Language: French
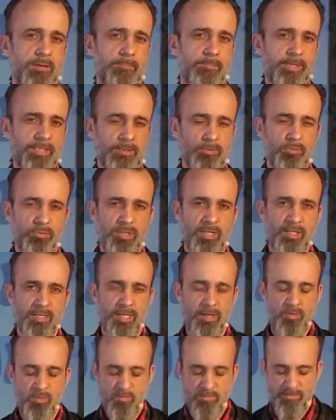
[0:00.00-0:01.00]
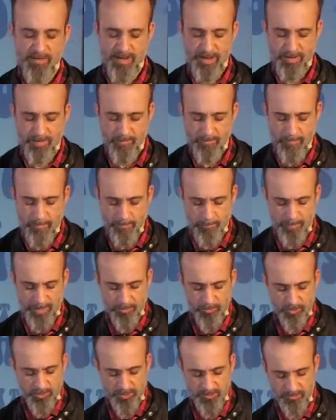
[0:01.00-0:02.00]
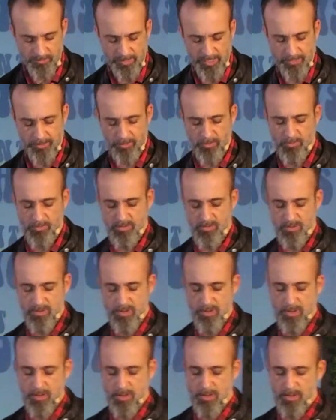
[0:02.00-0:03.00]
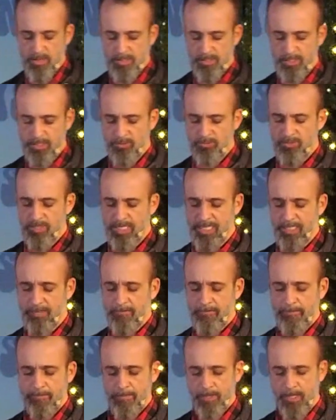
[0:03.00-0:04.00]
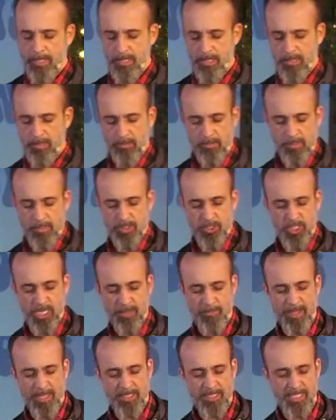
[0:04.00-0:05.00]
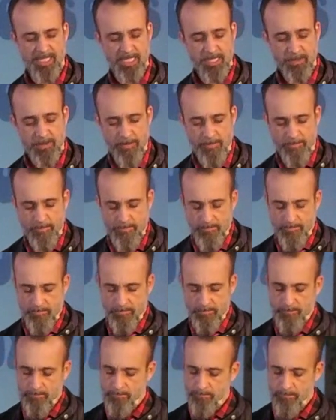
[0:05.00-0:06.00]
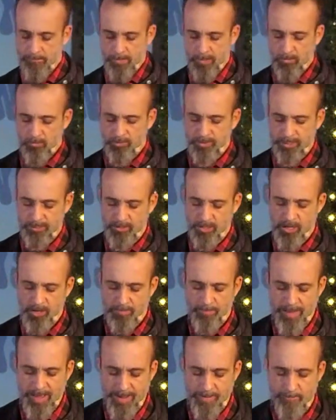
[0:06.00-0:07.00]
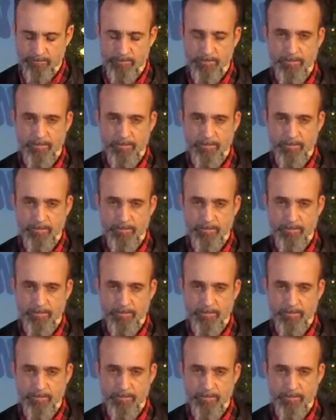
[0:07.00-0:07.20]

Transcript: Parce que tout a été couvert par le sang de l'agneau. Si tu n'as jamais dit au Seigneur, mais